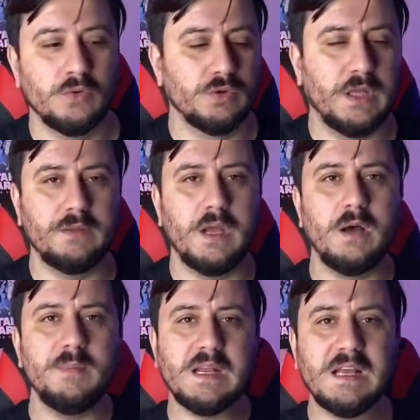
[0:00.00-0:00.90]
Ulan ne
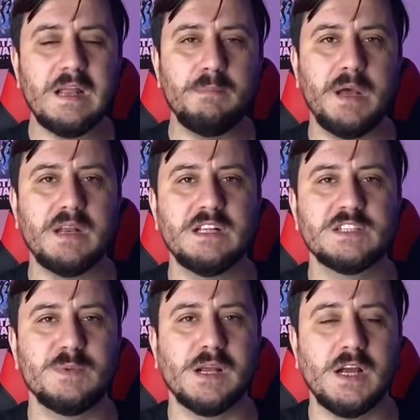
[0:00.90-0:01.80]
Amerikan
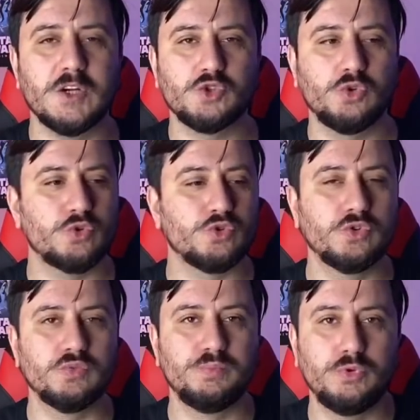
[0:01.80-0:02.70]
emperyalizmine karşı
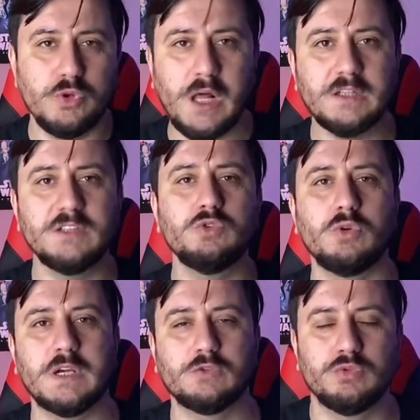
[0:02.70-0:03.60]
koyuyorsun? Bütün halkın
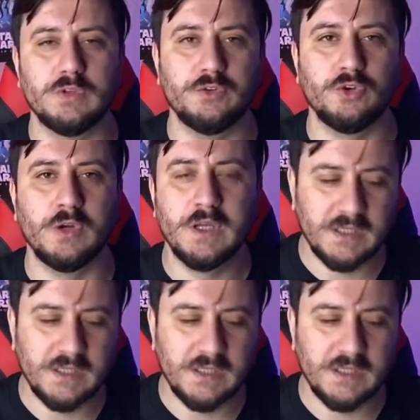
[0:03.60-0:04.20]
dolar kullanıyor.